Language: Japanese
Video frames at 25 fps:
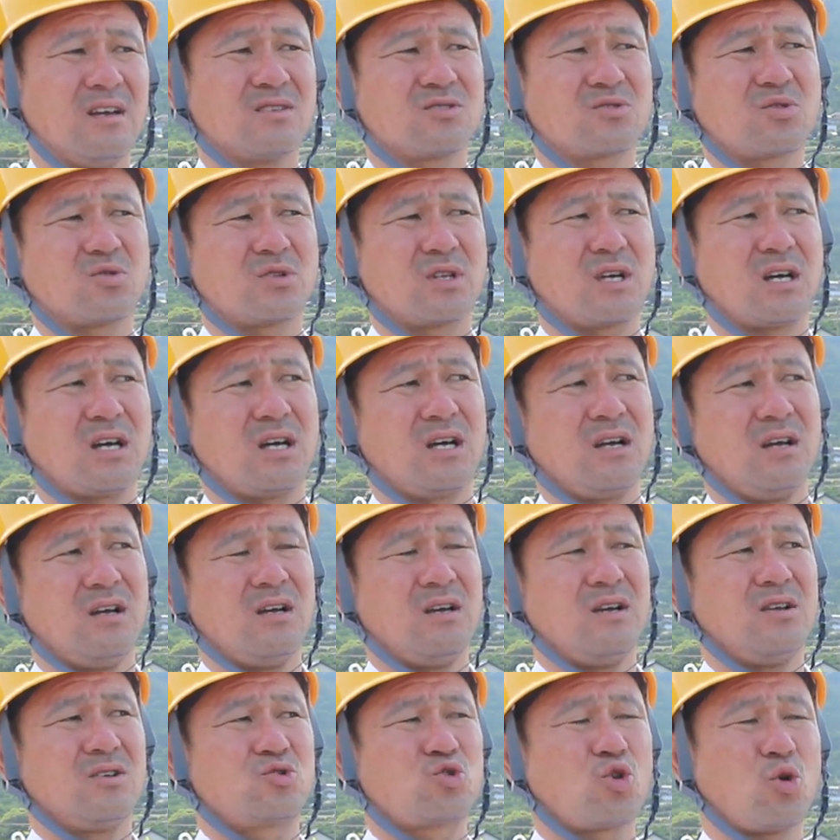そんな
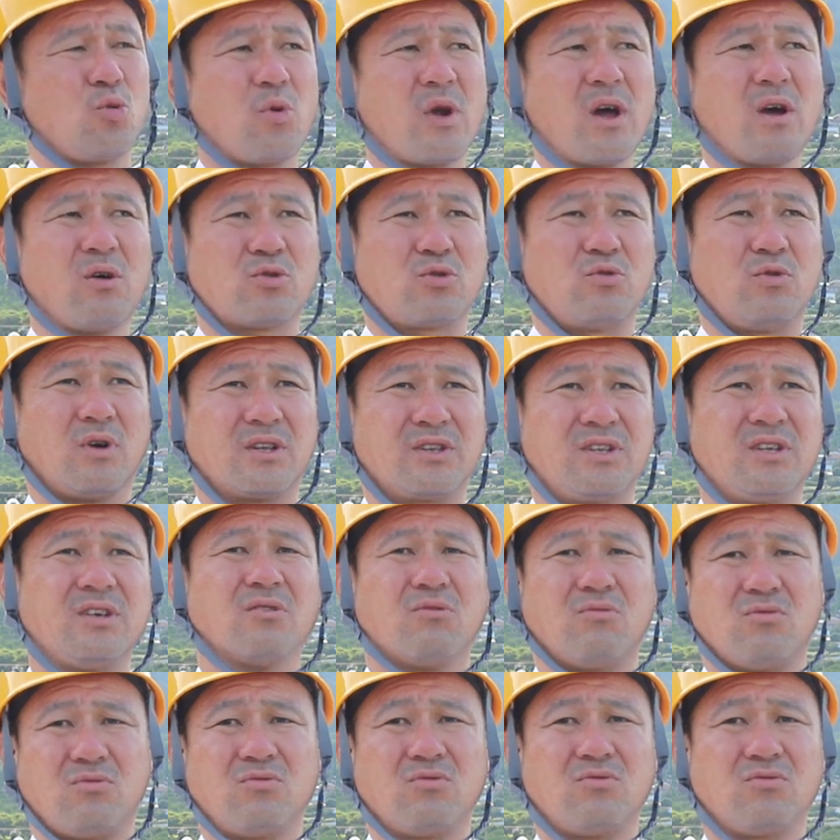しょうもないこと言わんでいい
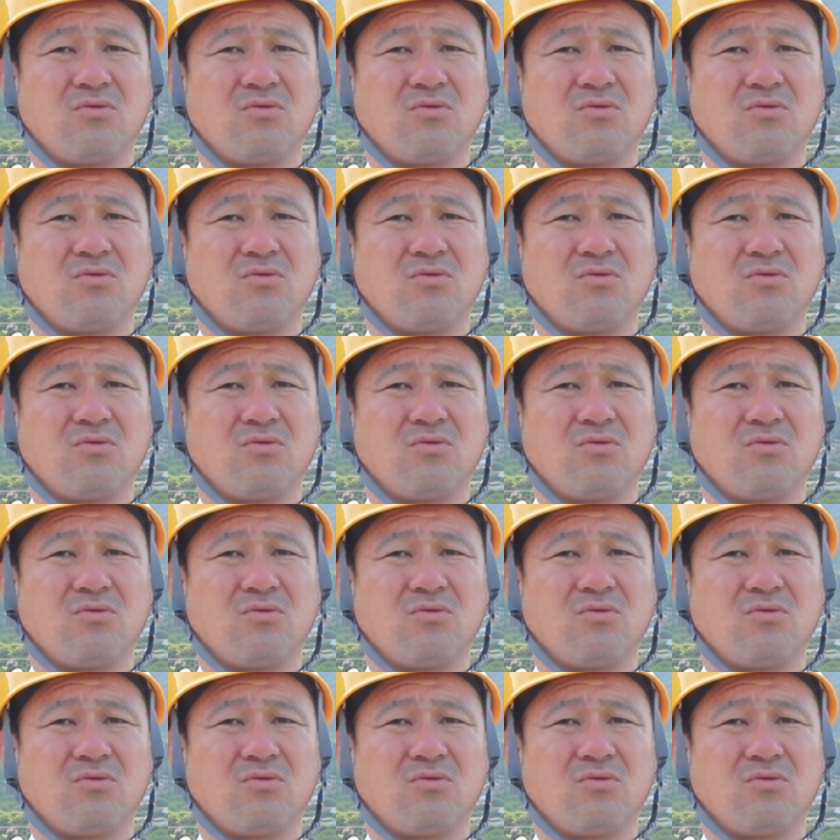よ